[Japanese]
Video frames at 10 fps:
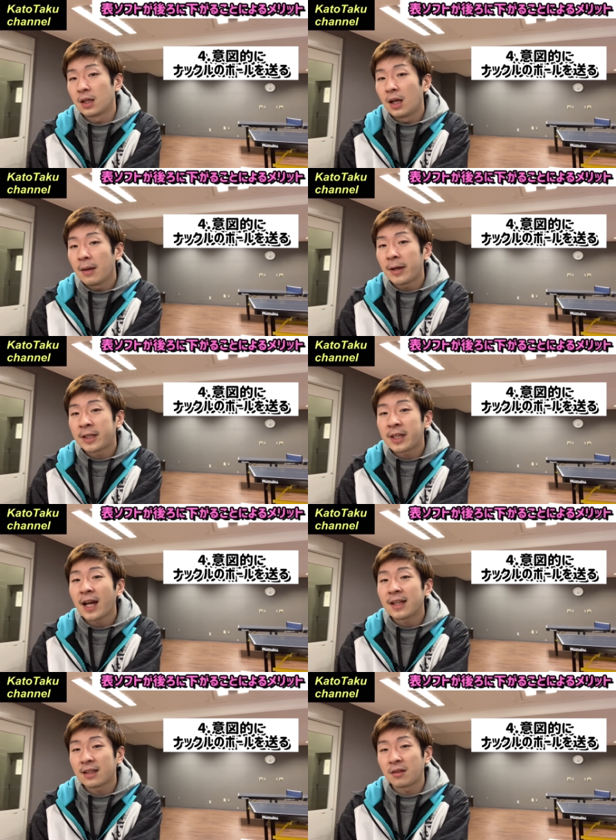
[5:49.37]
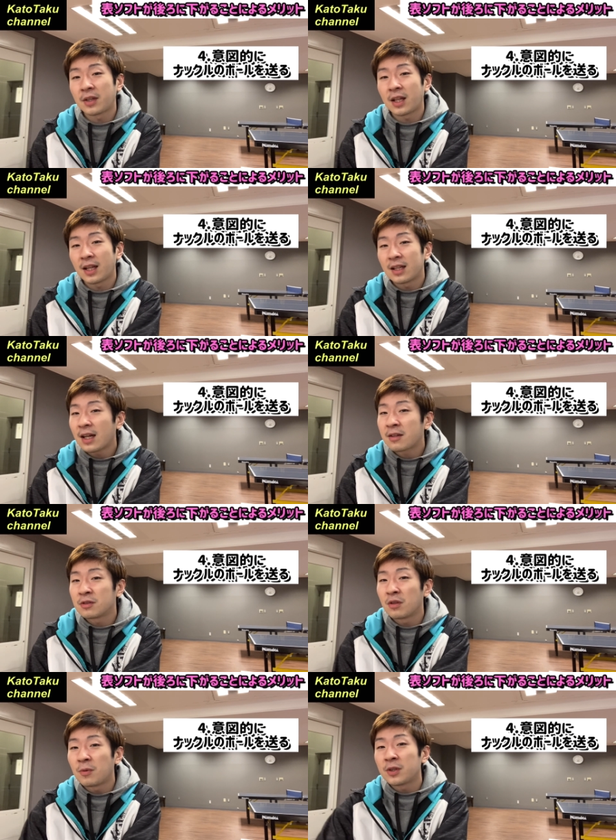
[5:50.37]
まあ、引き合いになった時やったら
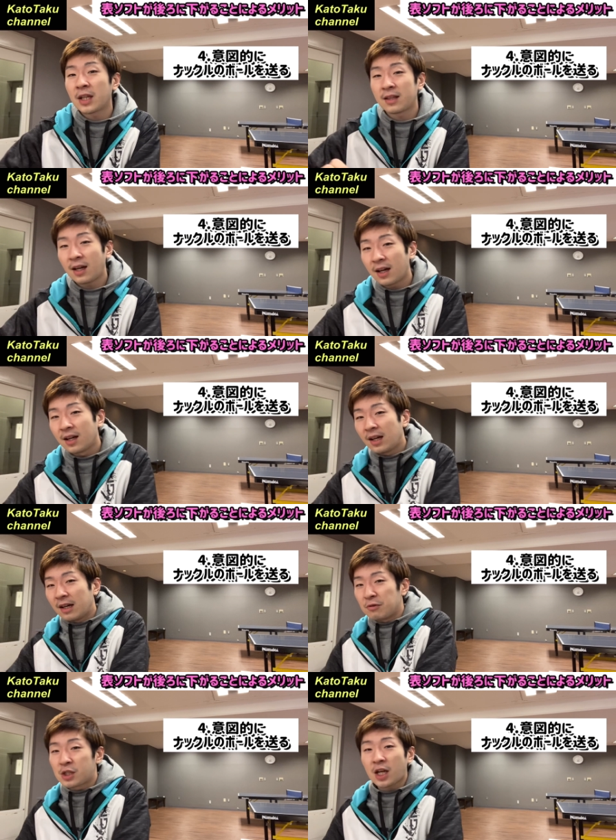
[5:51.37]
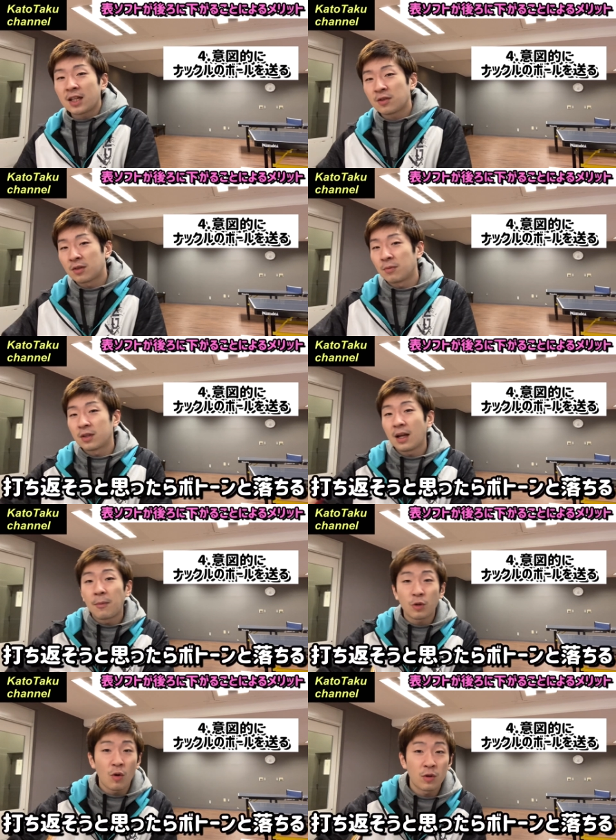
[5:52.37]
ナックルのボールやったら打ち返そうと思ったら
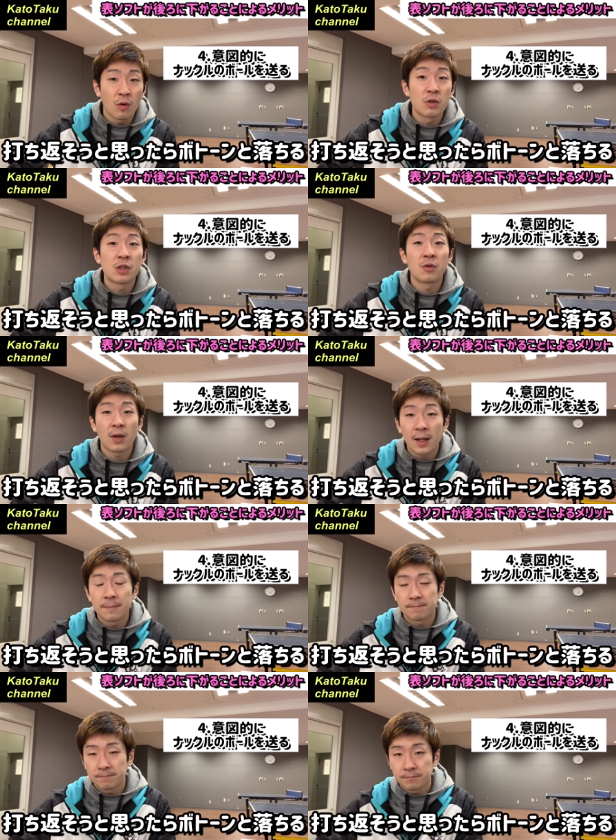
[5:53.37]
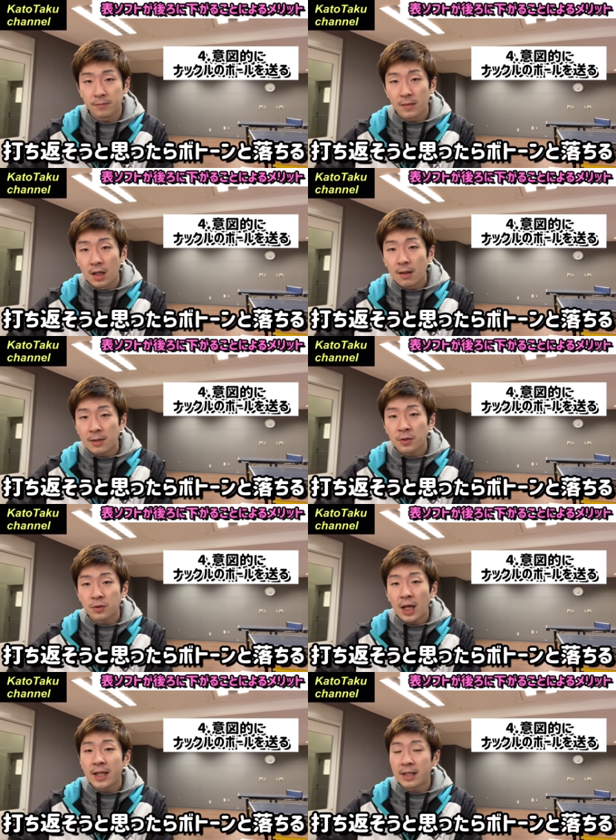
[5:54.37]
ボトンって落ちるとかまあ、それ
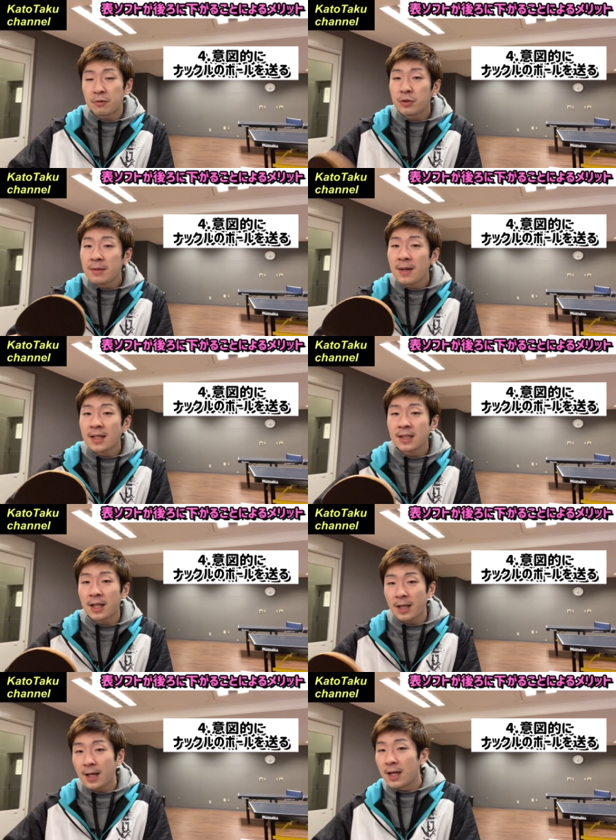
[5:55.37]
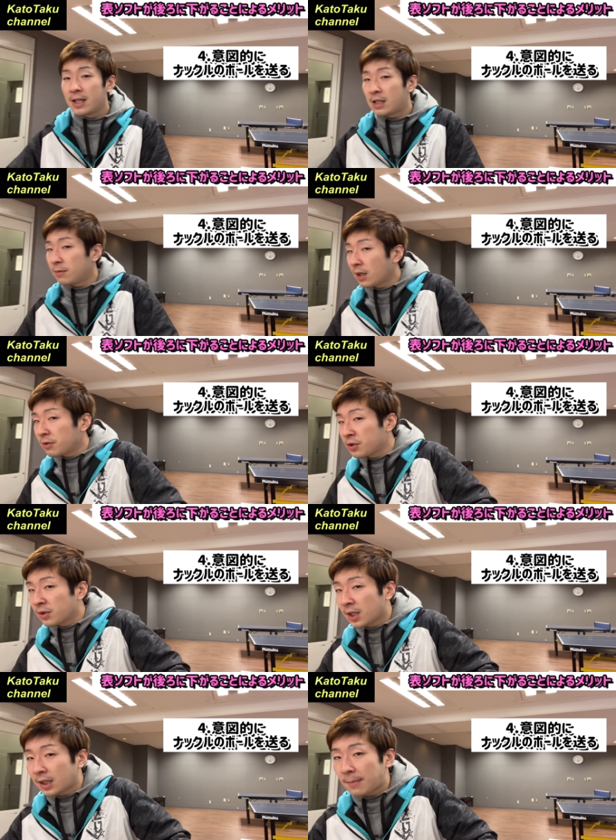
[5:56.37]
こそ相手に振り回されて自分が後
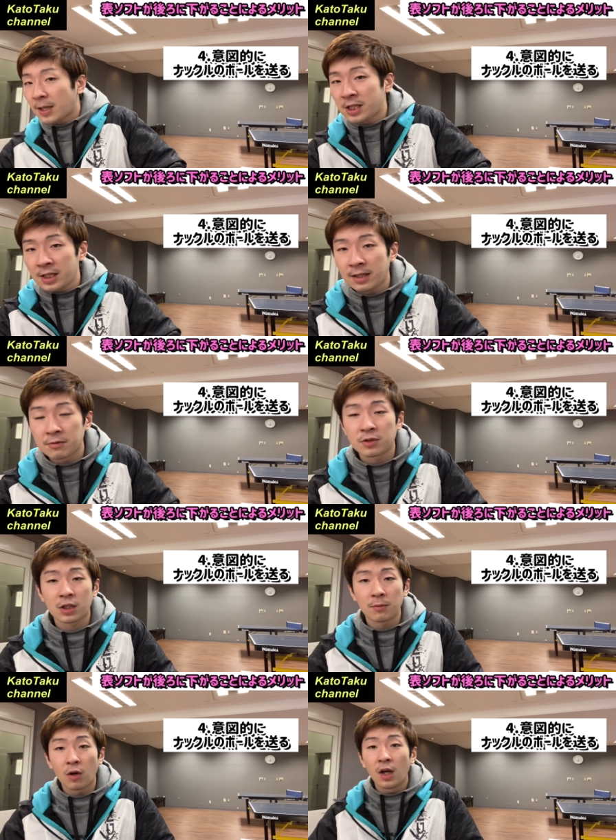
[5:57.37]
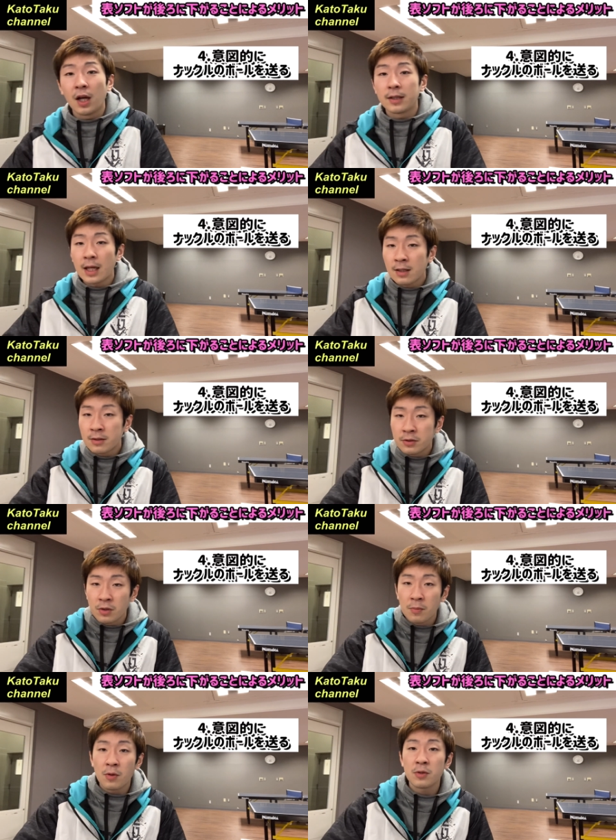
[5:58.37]
ろ下がってバシンって打つ時もナックル
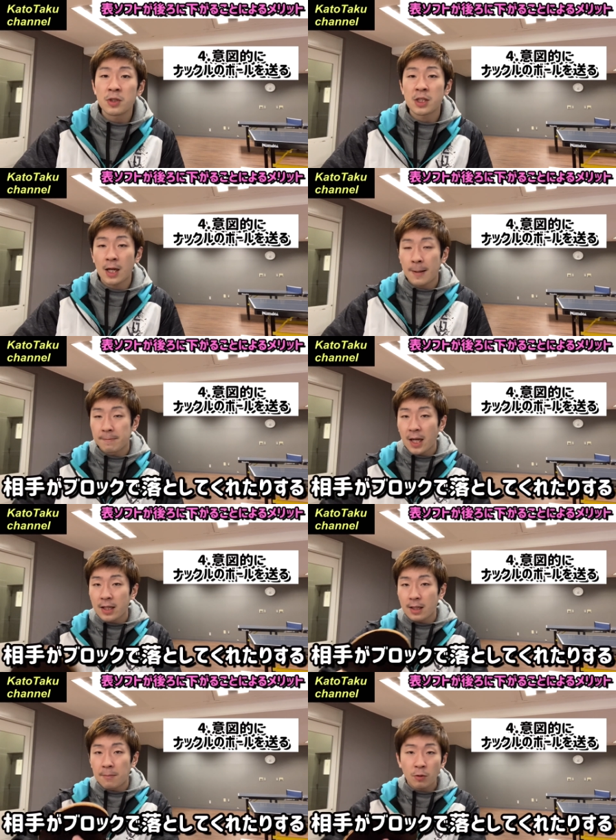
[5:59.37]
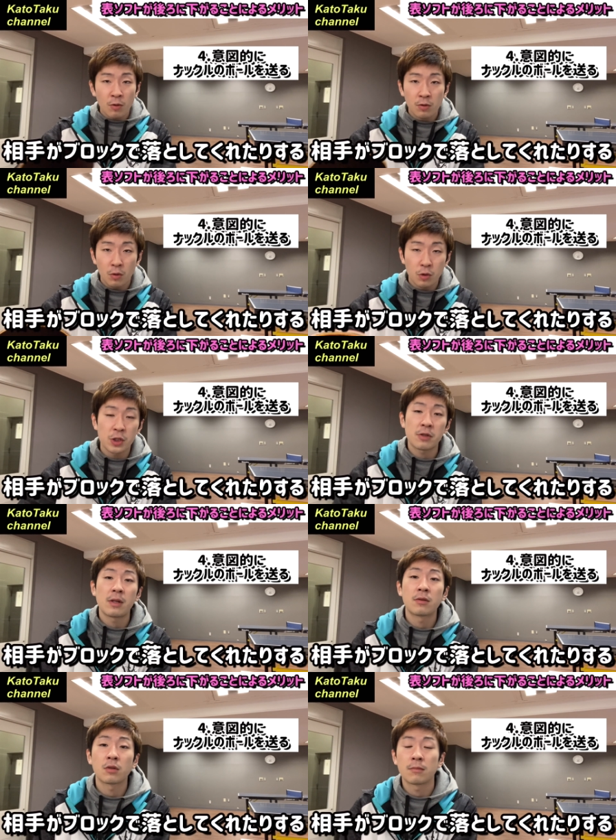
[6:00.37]
のボールにしたら相手がポトンと落としてく
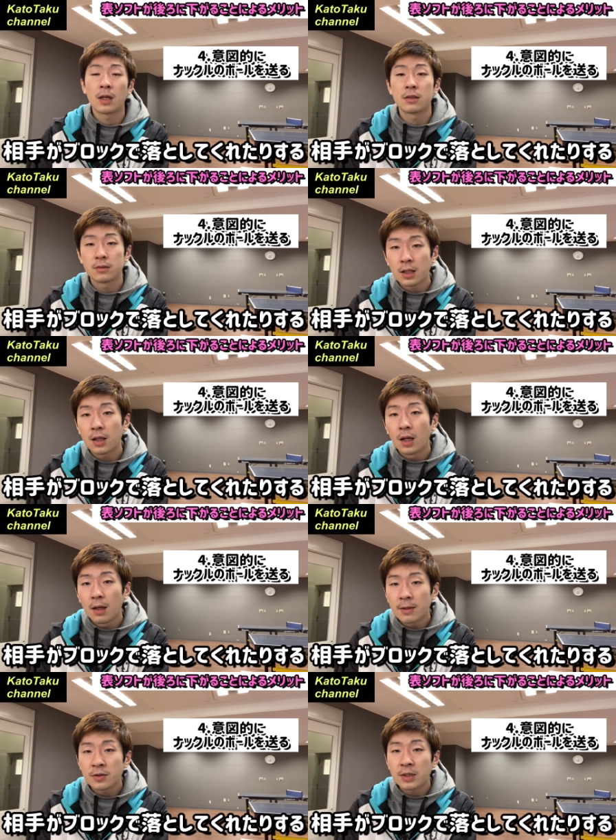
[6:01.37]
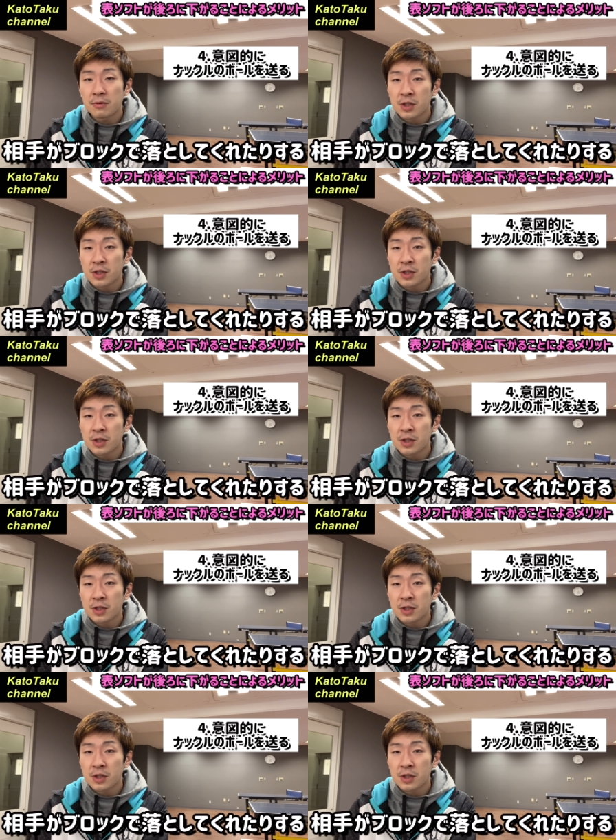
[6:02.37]
れることもあるんで、まあ、そういった打ち